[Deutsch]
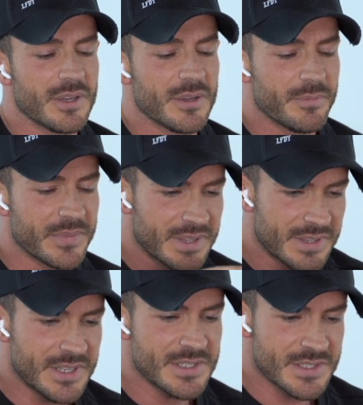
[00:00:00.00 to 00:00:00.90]
ähm,
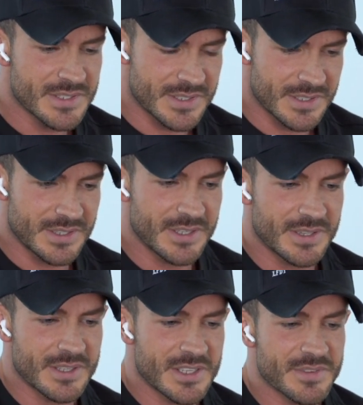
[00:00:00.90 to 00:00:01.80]
dieses,
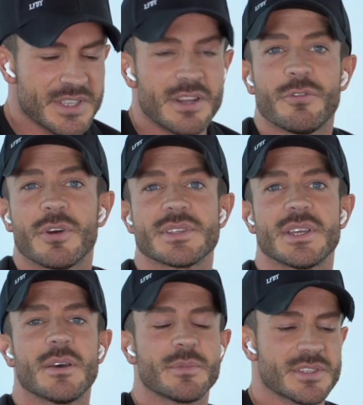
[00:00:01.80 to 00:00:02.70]
das, was ihr da
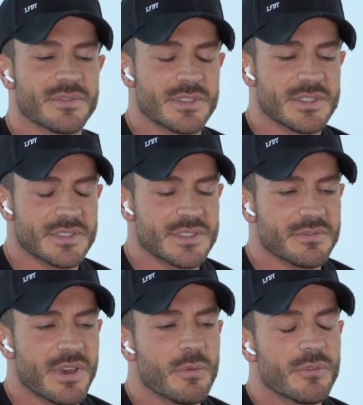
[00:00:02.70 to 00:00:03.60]
vorgesehen habt, das, diese,
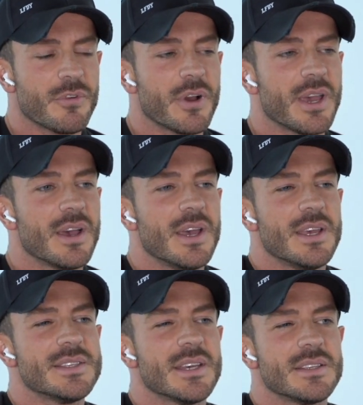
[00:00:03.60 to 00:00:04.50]
diese Werbung vorher,
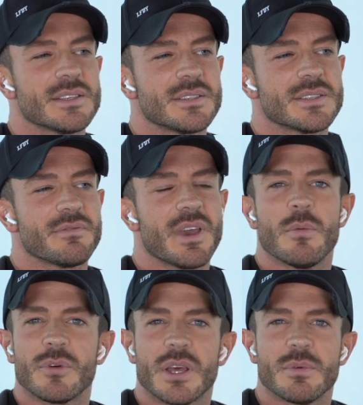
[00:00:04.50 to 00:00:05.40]
ist ja diese, diese
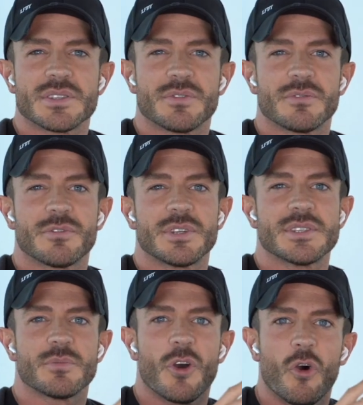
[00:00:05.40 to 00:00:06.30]
Werbung damals von, von
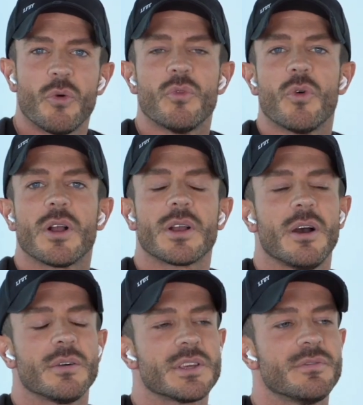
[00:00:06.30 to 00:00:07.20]
diesem
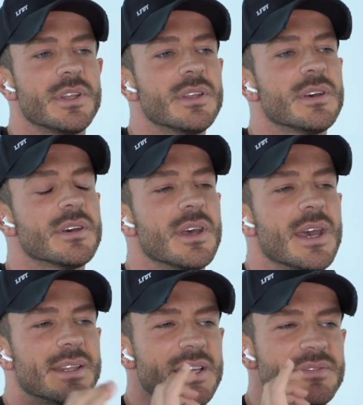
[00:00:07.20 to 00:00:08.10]
Homeworkout. Ich finde,
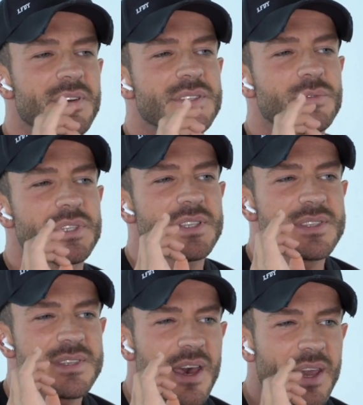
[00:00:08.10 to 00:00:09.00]
das war so die
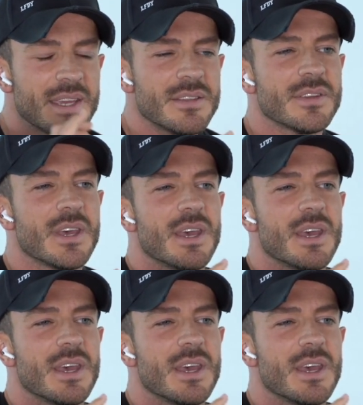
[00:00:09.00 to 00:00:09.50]
Zeit,